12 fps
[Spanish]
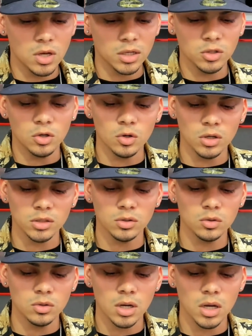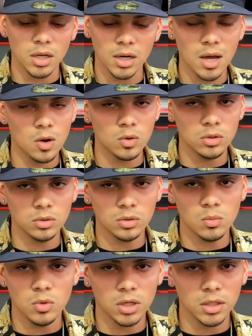aquí. Yo creo que son
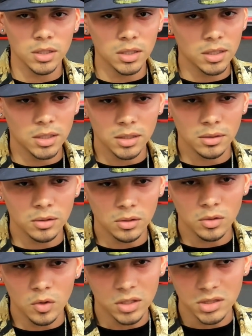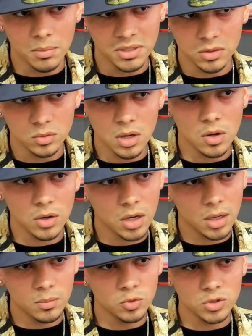como que lo que está pasando
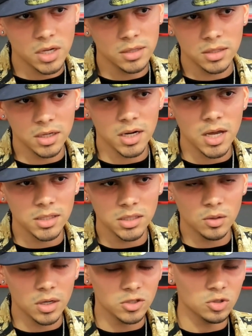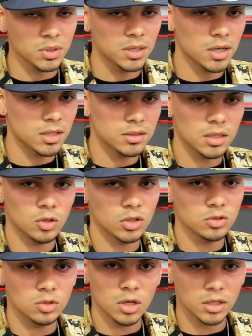ahora, hay mucha gente creativa y eso me encanta, no
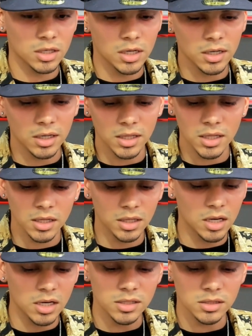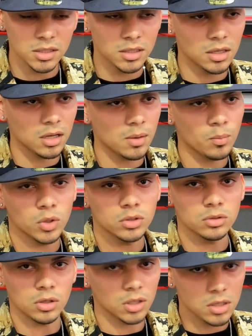tan solo aquí en RD, en Argentina, en
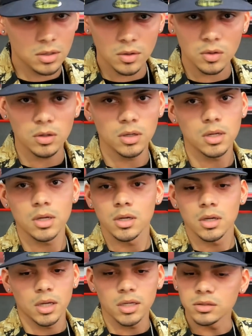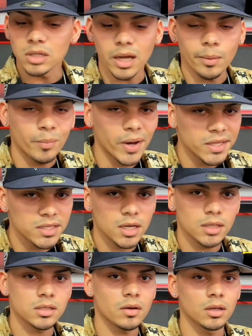Puerto Rico, en,
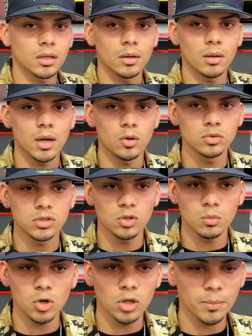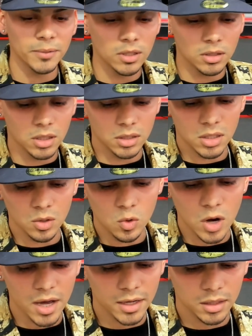España, ¿sabes? En, un sinnúmero de, de
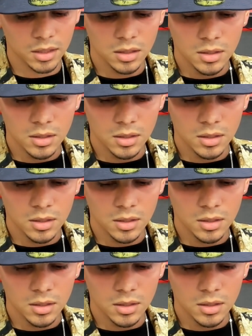lugares